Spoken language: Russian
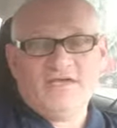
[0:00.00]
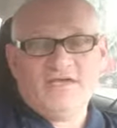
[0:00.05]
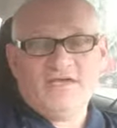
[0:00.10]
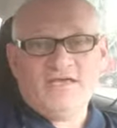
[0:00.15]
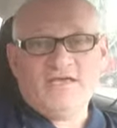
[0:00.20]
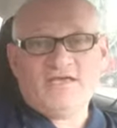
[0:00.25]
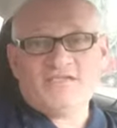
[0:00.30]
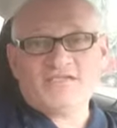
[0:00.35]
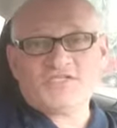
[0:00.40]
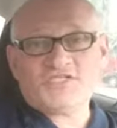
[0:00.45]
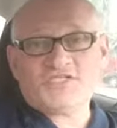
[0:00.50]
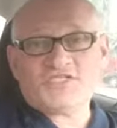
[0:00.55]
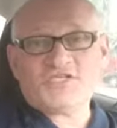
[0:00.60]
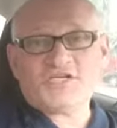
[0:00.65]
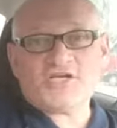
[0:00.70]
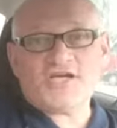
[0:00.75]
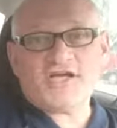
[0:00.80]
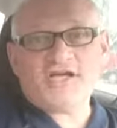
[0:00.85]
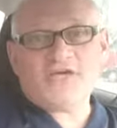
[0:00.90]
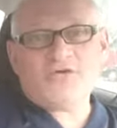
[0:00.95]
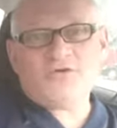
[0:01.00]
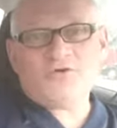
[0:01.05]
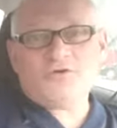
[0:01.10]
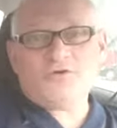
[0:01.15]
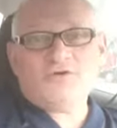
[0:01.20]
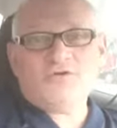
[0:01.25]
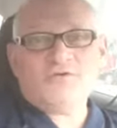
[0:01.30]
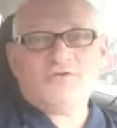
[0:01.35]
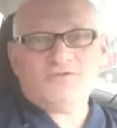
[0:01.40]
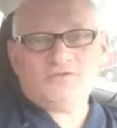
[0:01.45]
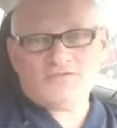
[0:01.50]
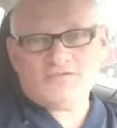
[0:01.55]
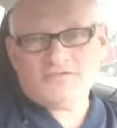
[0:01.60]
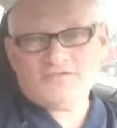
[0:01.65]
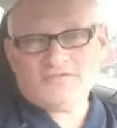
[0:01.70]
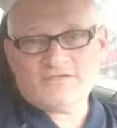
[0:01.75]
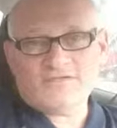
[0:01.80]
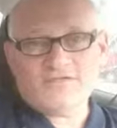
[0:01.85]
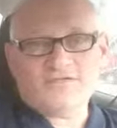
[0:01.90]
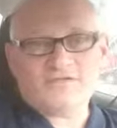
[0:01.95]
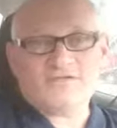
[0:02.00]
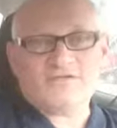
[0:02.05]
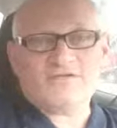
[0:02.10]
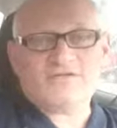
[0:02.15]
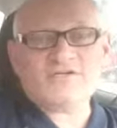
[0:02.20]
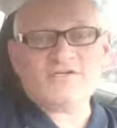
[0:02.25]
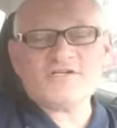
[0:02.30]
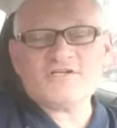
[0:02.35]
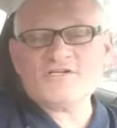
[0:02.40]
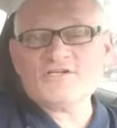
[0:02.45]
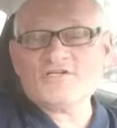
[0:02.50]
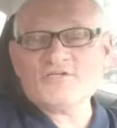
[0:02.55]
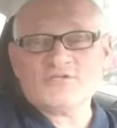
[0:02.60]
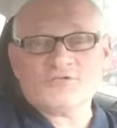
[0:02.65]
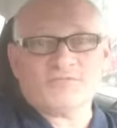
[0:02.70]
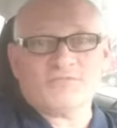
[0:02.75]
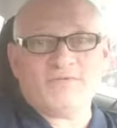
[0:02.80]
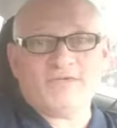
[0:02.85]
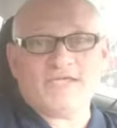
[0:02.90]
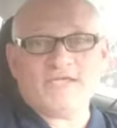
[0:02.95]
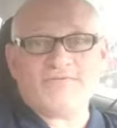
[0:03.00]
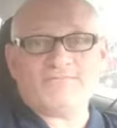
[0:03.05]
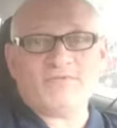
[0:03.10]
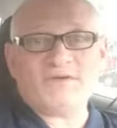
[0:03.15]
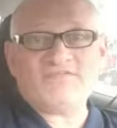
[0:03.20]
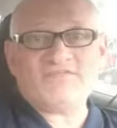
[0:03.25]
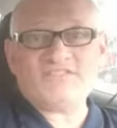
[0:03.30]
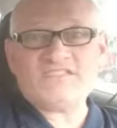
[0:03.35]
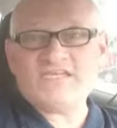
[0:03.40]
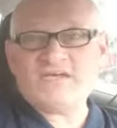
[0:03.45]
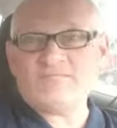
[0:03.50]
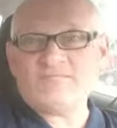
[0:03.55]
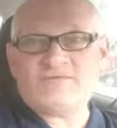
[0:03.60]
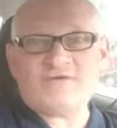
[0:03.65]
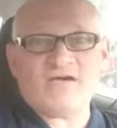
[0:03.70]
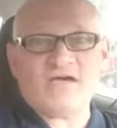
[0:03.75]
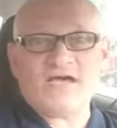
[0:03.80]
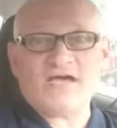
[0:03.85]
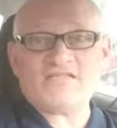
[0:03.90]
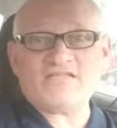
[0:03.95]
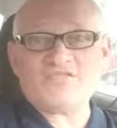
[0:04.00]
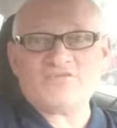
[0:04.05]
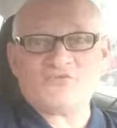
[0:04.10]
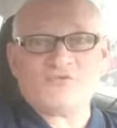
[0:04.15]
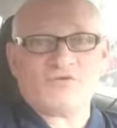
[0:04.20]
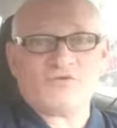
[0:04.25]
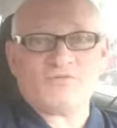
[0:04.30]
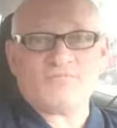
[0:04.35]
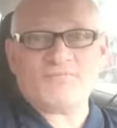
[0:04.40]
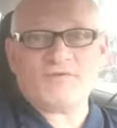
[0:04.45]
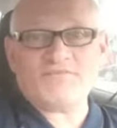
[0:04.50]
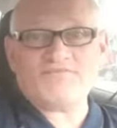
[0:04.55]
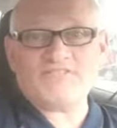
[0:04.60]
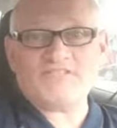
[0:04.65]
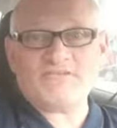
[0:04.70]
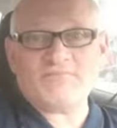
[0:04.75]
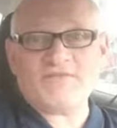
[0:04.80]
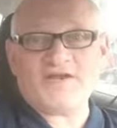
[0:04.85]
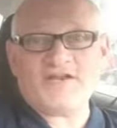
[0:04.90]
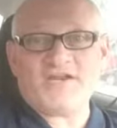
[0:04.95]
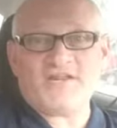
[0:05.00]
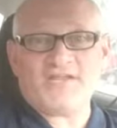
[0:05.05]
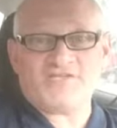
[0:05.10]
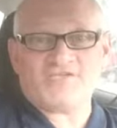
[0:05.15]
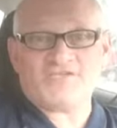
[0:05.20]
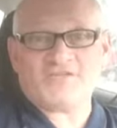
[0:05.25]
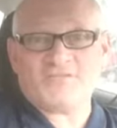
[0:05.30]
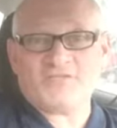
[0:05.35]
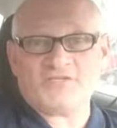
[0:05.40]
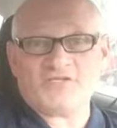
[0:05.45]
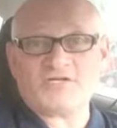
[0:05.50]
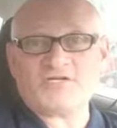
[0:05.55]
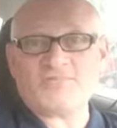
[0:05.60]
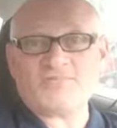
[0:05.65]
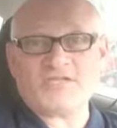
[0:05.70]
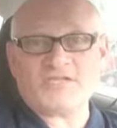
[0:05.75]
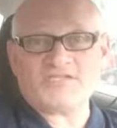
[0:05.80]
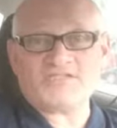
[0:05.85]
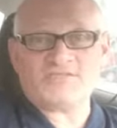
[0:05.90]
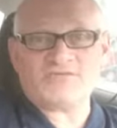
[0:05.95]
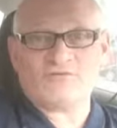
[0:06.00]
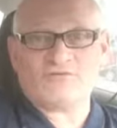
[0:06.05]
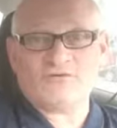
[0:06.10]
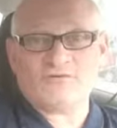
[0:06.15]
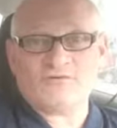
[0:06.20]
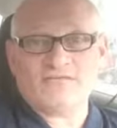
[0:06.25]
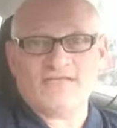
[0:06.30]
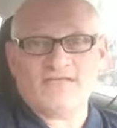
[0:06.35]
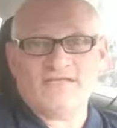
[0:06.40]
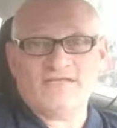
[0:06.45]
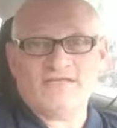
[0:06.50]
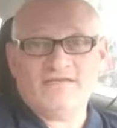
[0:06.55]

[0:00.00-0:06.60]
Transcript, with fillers: Эти шакалье рыщут, блядь, по всем озерам, по всем речкам, это рыбнадзорные.